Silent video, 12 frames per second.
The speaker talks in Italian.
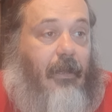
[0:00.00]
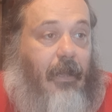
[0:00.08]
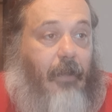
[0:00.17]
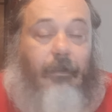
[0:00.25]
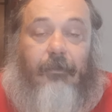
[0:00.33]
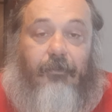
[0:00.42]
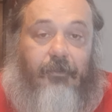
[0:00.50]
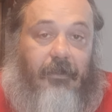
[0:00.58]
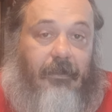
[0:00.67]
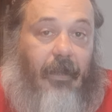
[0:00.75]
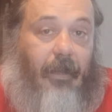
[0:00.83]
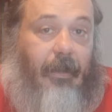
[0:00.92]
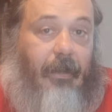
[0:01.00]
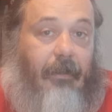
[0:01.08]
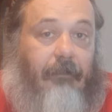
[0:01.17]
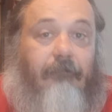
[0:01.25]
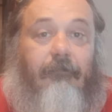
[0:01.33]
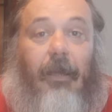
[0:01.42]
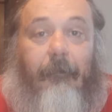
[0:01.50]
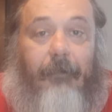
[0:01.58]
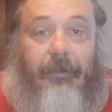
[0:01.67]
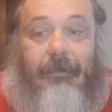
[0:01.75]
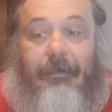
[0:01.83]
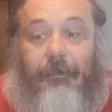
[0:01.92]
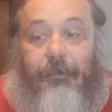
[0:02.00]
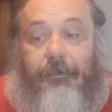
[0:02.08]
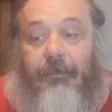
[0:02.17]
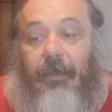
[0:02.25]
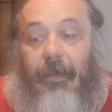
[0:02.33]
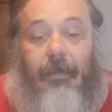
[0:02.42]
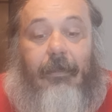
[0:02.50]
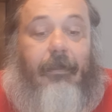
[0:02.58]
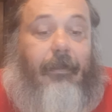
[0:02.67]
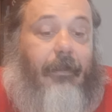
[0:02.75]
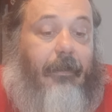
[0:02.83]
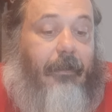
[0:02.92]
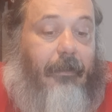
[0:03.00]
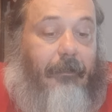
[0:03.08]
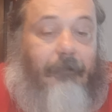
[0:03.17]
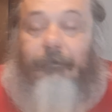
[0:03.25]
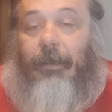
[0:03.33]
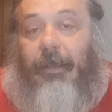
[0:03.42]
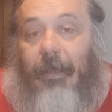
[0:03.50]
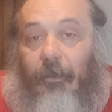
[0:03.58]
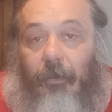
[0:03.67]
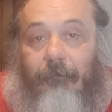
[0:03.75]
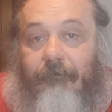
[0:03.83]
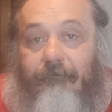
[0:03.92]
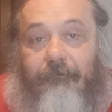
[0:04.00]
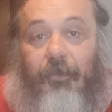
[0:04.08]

è una società ambiziosa e perché no?